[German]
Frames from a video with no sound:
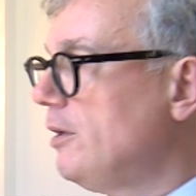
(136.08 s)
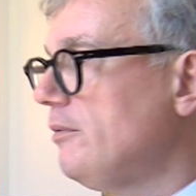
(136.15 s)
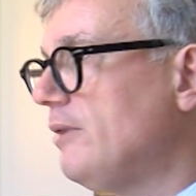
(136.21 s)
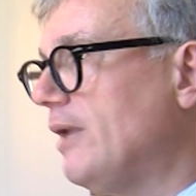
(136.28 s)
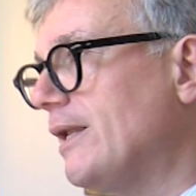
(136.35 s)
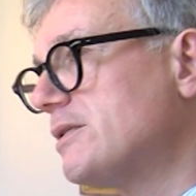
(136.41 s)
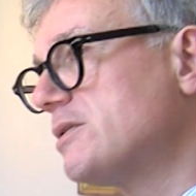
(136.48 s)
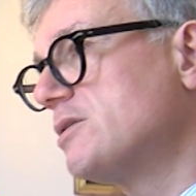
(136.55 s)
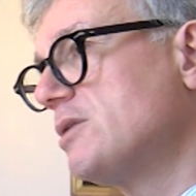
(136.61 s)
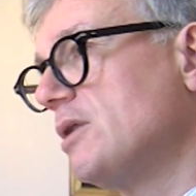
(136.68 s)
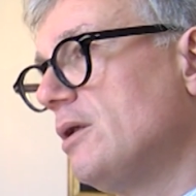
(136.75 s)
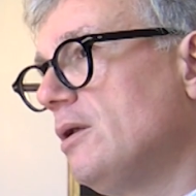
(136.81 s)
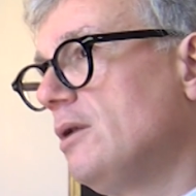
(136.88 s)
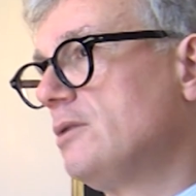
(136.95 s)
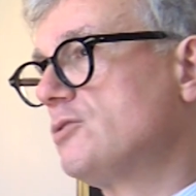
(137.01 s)

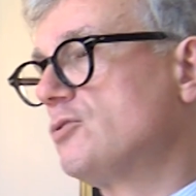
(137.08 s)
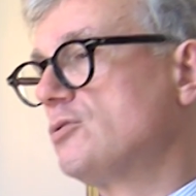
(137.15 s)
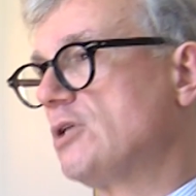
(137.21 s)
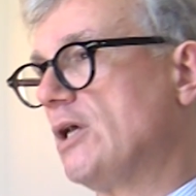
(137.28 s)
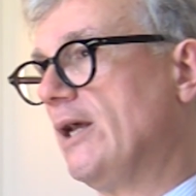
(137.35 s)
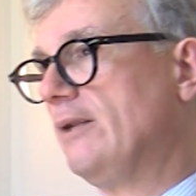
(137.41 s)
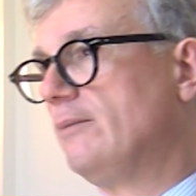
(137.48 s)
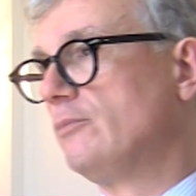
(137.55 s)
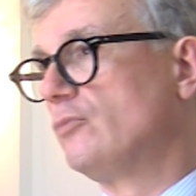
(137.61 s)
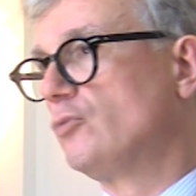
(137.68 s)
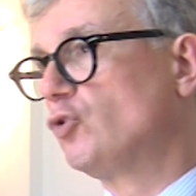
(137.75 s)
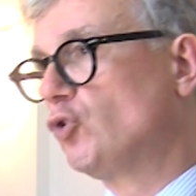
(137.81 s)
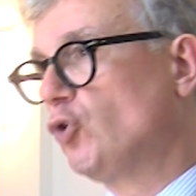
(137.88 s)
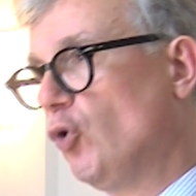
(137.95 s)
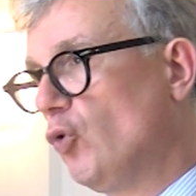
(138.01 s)
Jetzt äh, zu seinem
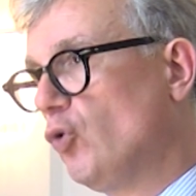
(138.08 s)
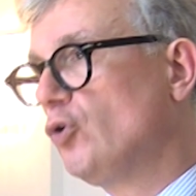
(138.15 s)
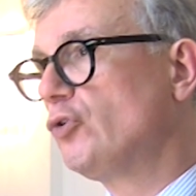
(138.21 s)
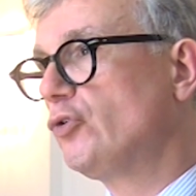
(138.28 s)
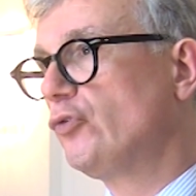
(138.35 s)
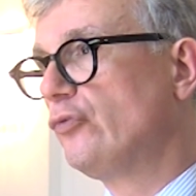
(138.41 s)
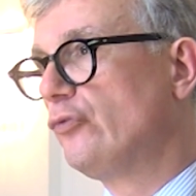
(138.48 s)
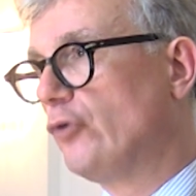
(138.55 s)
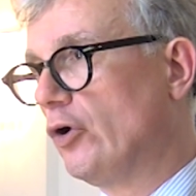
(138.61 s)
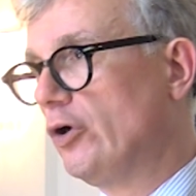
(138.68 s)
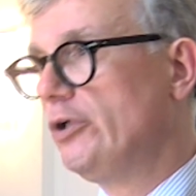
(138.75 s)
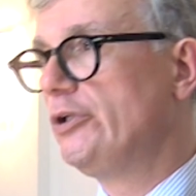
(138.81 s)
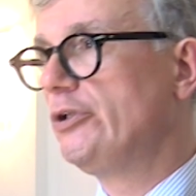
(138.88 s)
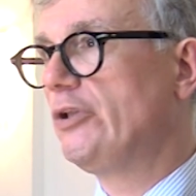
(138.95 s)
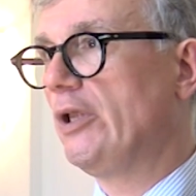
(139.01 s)
Tod
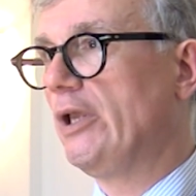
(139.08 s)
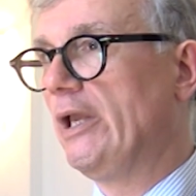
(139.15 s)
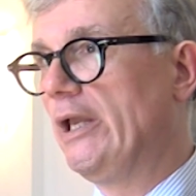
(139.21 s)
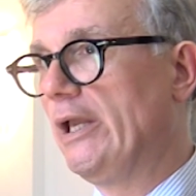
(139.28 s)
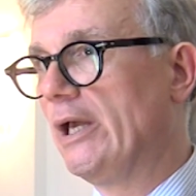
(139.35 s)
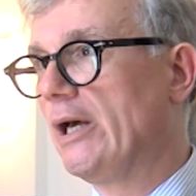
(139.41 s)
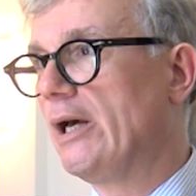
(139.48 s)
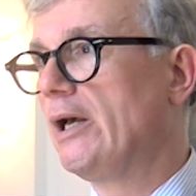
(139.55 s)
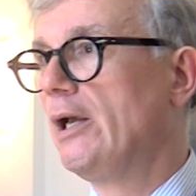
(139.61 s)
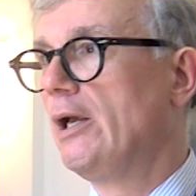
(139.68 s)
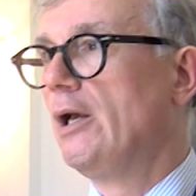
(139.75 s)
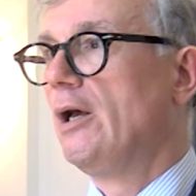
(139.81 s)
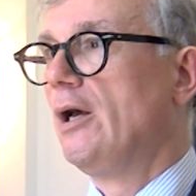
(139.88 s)
wollte er